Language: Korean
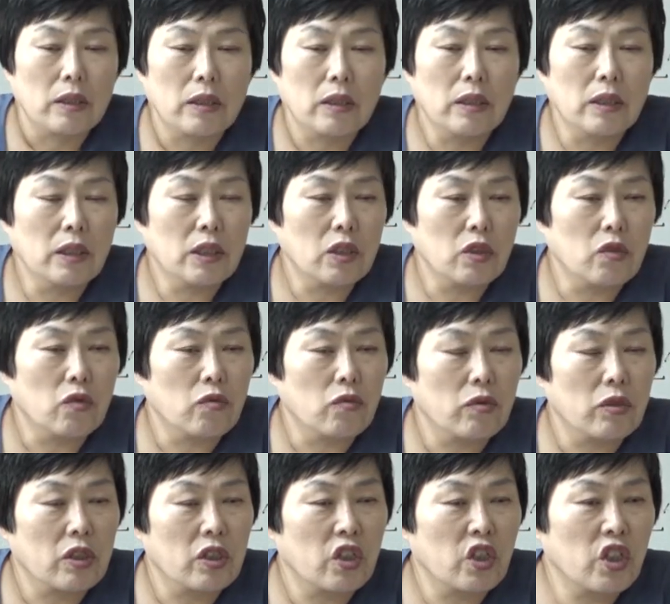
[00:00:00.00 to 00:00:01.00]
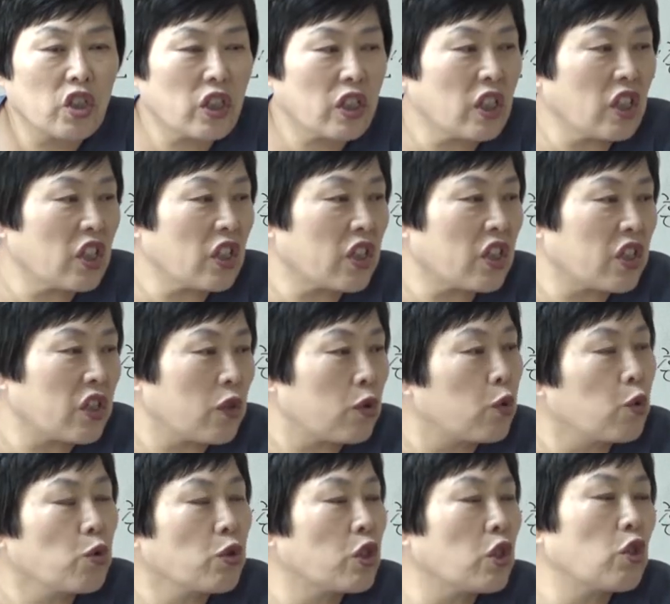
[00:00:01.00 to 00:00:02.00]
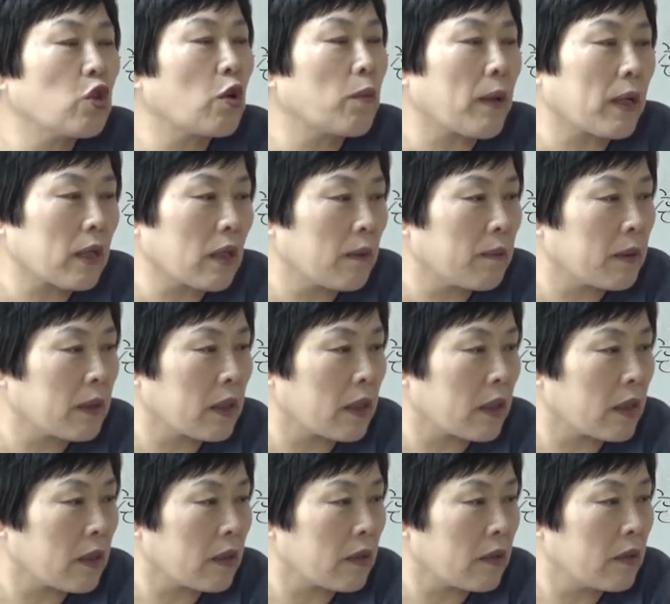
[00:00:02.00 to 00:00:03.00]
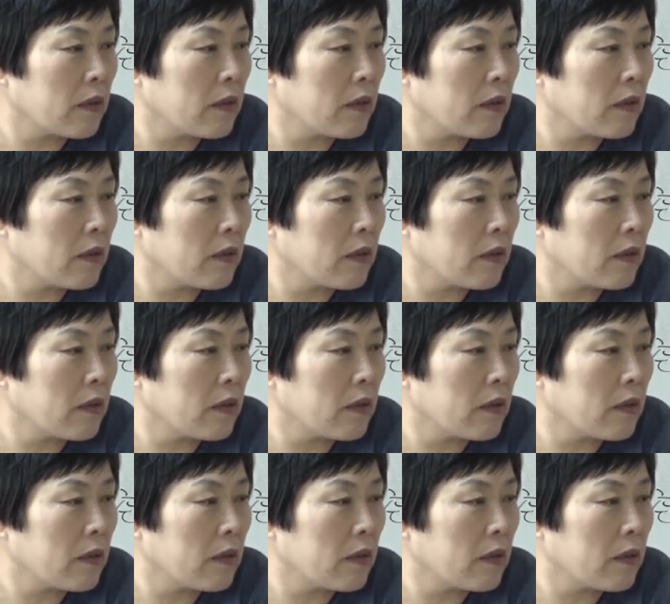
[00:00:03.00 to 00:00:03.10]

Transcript: 그 시신이 흉신으로 바뀌어 버려요.